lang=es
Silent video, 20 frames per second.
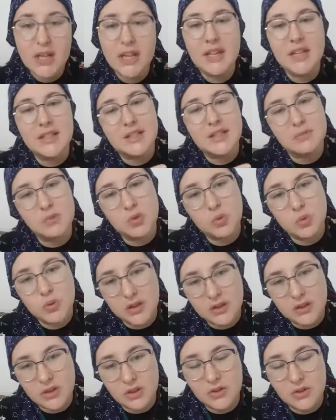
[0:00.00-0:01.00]
estamos
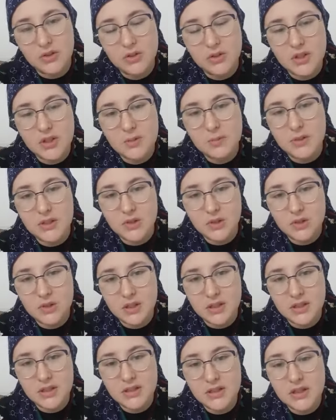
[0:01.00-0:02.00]
cuidando a las otras
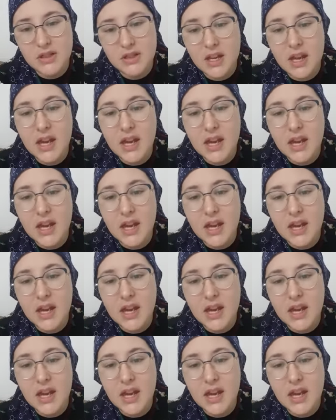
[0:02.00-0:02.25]
personas.